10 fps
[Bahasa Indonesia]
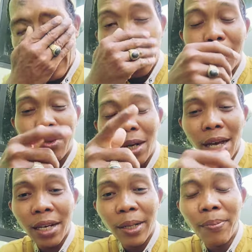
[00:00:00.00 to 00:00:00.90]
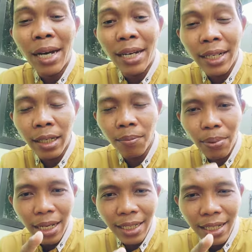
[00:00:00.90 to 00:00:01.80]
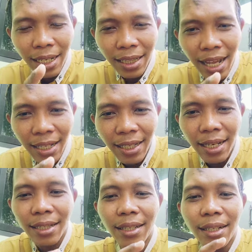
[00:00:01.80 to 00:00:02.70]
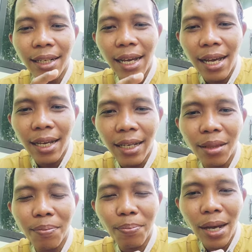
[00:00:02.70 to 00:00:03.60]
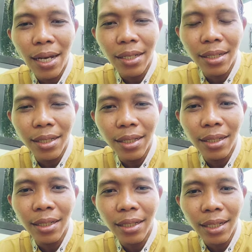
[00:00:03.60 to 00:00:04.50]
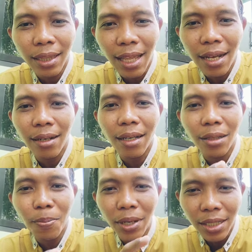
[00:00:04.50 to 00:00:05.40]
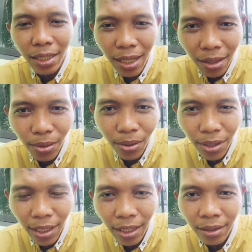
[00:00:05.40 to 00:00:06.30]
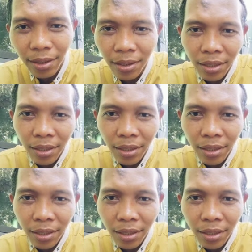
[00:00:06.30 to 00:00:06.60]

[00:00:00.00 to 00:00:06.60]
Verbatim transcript: Alhamdulillah kemarin banyak yang tanya terkait padi ketan atau beras ketan dulur ya